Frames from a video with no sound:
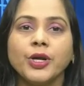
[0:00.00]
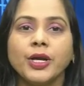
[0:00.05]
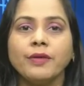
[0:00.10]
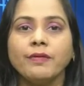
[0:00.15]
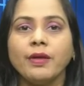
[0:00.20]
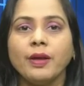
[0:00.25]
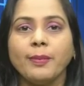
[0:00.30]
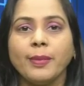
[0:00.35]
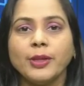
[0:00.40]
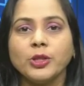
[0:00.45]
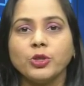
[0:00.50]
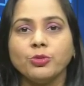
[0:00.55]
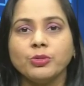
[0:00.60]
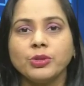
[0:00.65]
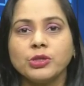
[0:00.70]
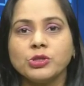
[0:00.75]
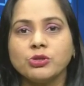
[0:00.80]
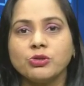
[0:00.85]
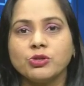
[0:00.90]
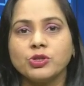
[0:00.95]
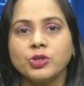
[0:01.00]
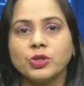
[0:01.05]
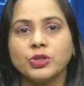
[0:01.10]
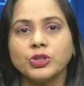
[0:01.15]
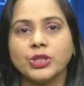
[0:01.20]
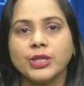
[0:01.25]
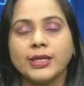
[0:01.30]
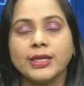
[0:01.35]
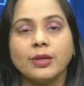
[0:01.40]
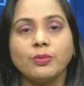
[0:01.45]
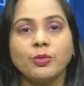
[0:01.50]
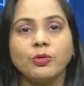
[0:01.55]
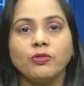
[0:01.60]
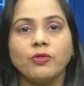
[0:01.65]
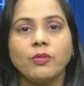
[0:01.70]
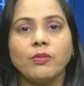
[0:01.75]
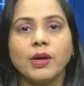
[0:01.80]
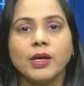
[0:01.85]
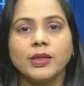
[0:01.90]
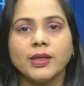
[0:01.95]
రెండు వేల పంతొమ్మిదో సంవత్సరంలో జరిగిన
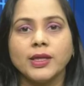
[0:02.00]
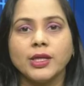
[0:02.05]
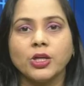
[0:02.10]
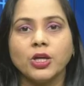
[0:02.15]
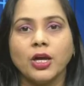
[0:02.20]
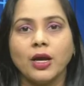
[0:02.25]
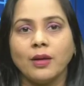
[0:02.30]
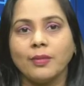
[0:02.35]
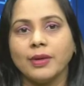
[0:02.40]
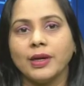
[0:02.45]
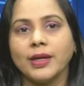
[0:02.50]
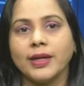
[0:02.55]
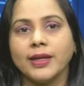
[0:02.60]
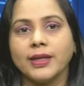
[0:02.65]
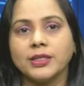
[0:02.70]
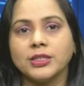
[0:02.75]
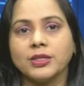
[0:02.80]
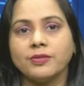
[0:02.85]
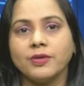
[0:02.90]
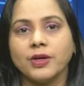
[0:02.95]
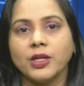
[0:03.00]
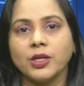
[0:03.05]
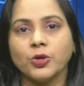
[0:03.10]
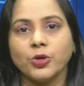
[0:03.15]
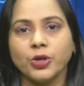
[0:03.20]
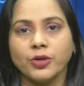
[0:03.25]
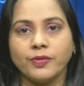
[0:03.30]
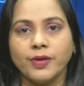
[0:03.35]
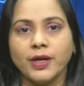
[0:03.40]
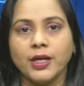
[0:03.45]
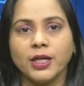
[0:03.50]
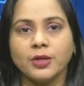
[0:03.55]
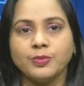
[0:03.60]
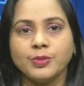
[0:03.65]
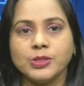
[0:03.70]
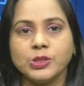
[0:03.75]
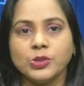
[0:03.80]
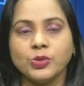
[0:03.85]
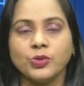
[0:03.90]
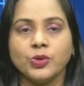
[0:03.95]
పుల్వామా దాడిలో అమరులైన జవాన్లకు
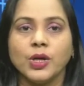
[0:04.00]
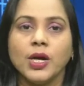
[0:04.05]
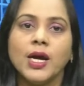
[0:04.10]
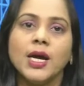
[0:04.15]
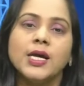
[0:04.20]
నివాళులర్పిస్తూ